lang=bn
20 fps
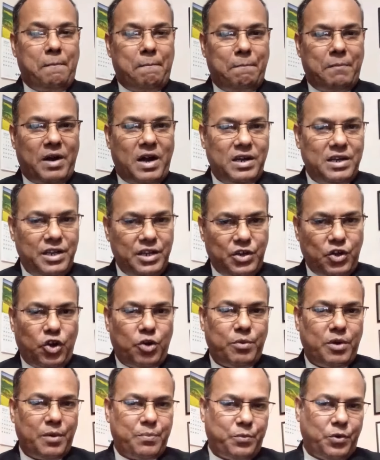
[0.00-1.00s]
মালিক
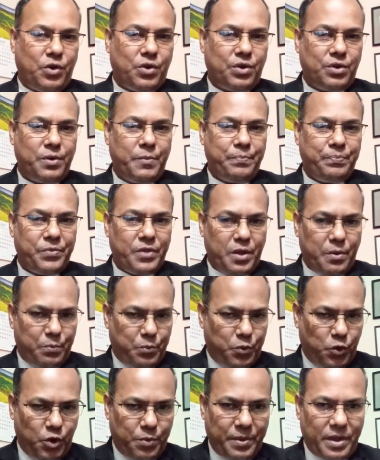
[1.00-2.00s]
হবার পর
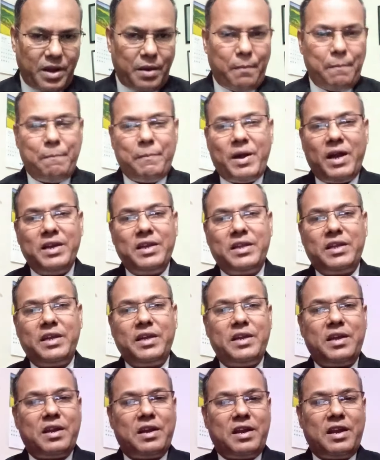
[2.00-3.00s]
পূর্বের
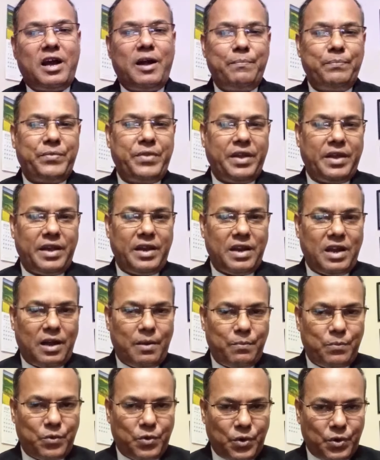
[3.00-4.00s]
মালিকের নাম থেকে নাম
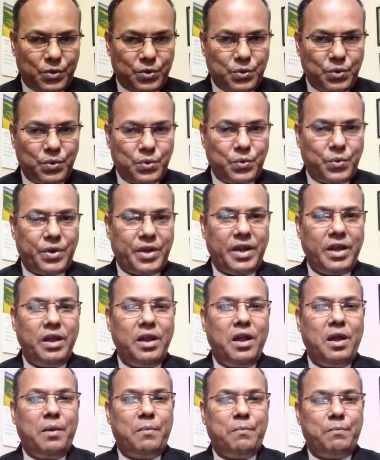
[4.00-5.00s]
কর্তন করে
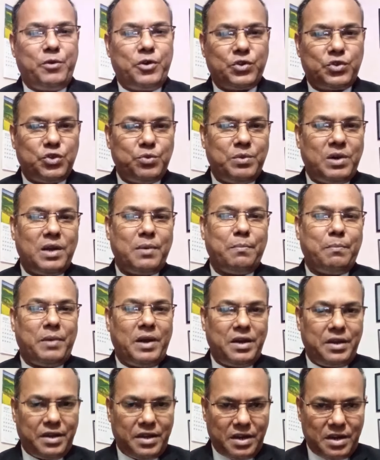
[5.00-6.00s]
বর্তমান
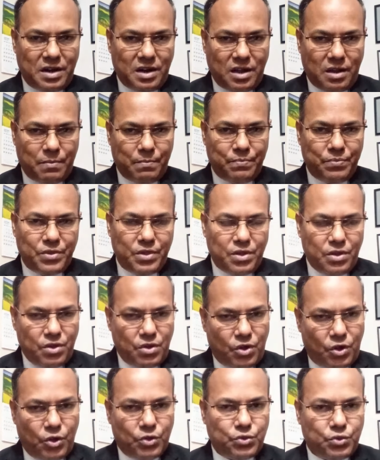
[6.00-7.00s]
মালিকের নাম
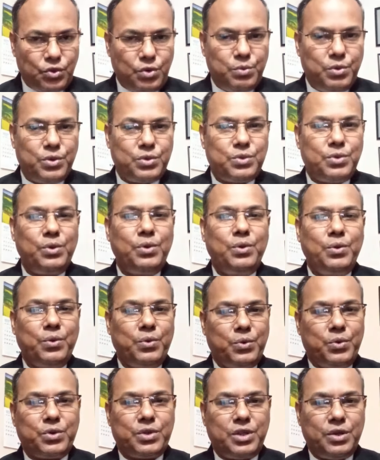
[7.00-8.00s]
অন্তর্ভুক্ত
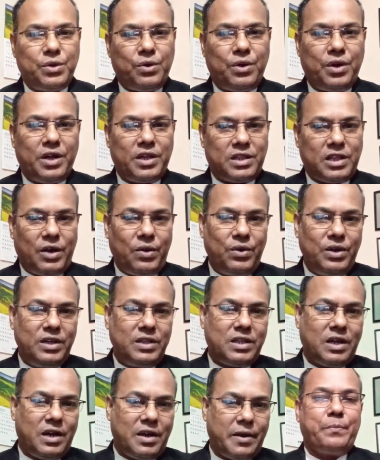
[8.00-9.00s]
করতে হয় তাহলেই
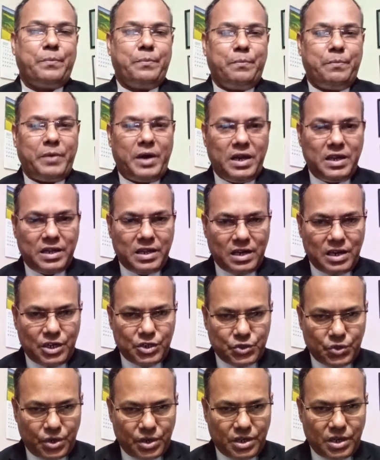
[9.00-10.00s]
তার মালিকানা
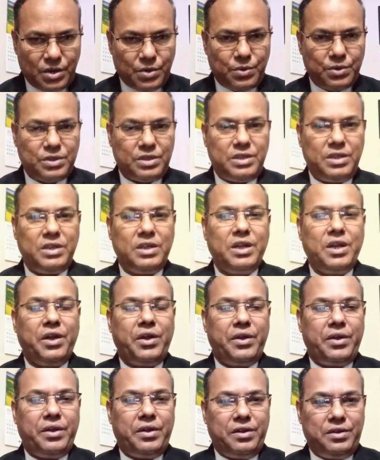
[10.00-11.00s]
সরকার কর্তৃক
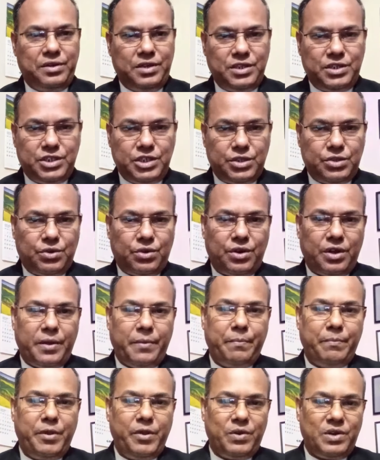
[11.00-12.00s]
নিশ্চিত হয়
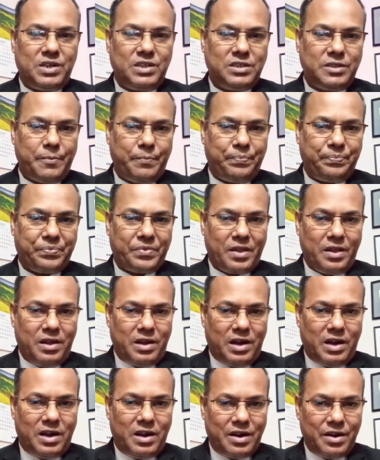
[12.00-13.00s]
ভিওয়ার্স
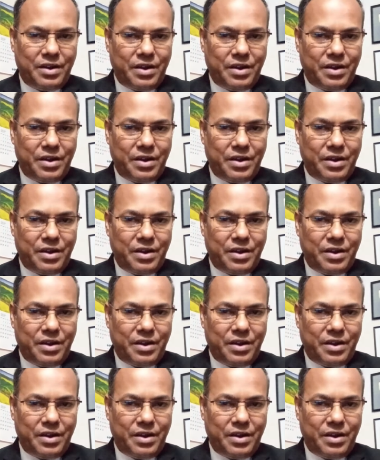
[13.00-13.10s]
আর